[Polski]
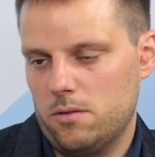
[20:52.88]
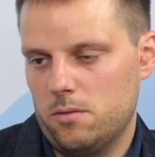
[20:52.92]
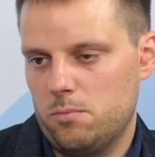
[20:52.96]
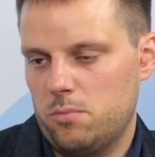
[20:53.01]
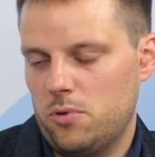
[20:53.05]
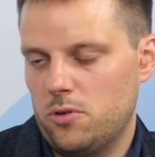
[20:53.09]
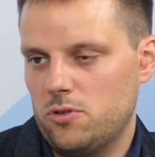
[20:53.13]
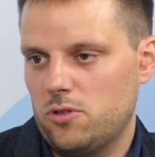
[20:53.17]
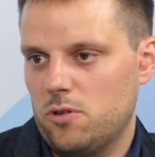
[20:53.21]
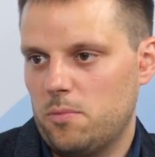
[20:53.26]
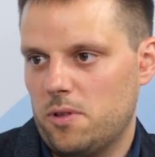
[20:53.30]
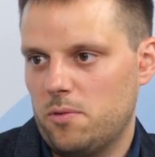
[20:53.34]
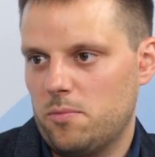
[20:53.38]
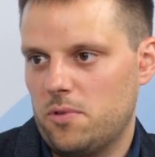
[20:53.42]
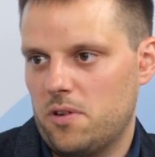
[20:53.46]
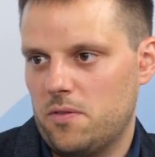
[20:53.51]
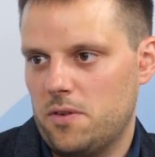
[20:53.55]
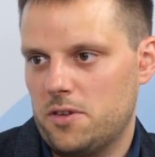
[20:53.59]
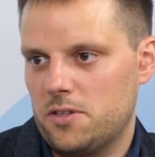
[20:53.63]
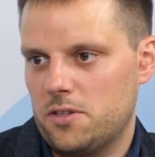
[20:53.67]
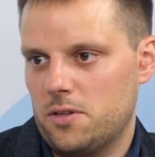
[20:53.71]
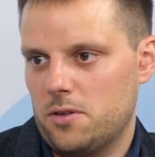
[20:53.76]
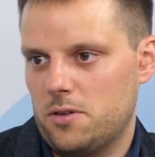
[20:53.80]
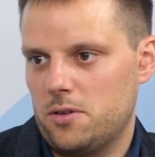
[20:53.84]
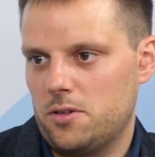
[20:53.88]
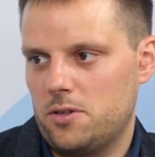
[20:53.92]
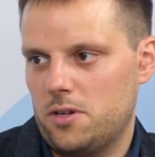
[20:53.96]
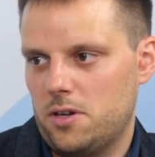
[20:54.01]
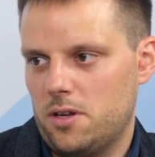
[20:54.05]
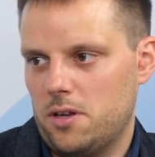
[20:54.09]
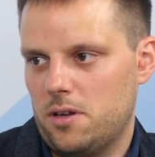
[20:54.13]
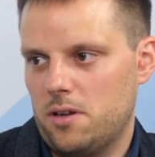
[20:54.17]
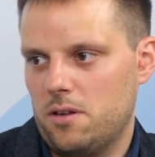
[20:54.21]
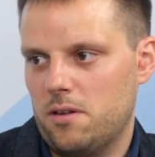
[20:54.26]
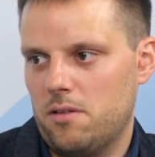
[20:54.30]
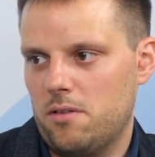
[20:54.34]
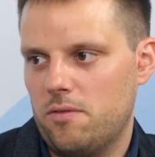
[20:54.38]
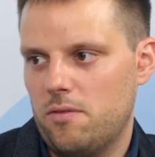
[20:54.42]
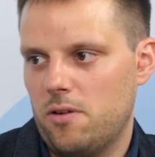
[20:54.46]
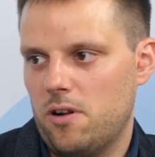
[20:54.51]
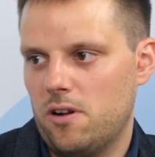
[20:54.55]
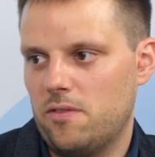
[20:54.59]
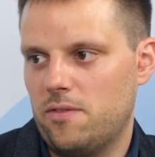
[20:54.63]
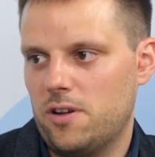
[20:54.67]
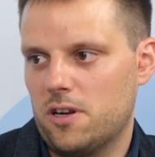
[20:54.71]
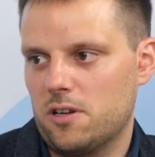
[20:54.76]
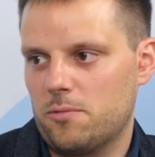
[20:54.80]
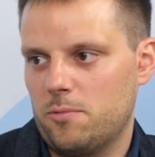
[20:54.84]
E, powiedział pan profesor, że
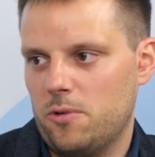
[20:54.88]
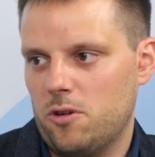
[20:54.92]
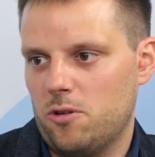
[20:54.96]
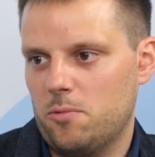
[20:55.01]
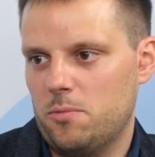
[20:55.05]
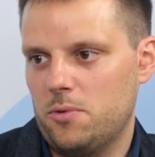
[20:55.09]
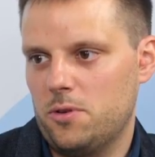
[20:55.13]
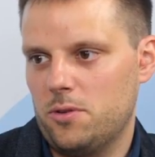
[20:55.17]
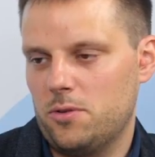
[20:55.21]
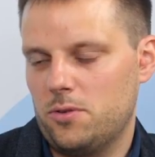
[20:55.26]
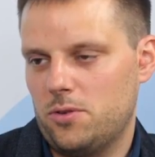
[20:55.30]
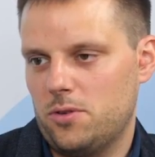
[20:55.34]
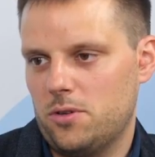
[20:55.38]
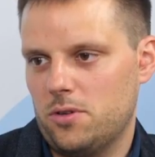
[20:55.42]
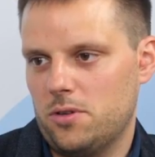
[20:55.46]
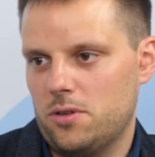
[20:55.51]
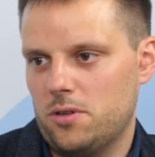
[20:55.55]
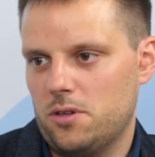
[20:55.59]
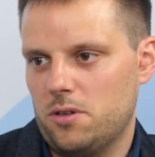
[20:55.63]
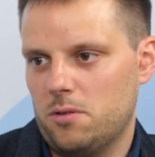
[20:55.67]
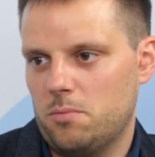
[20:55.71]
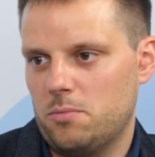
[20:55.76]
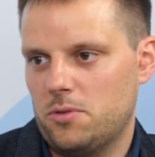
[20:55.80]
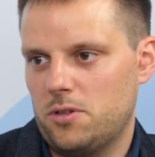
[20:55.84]
folwark miał być e,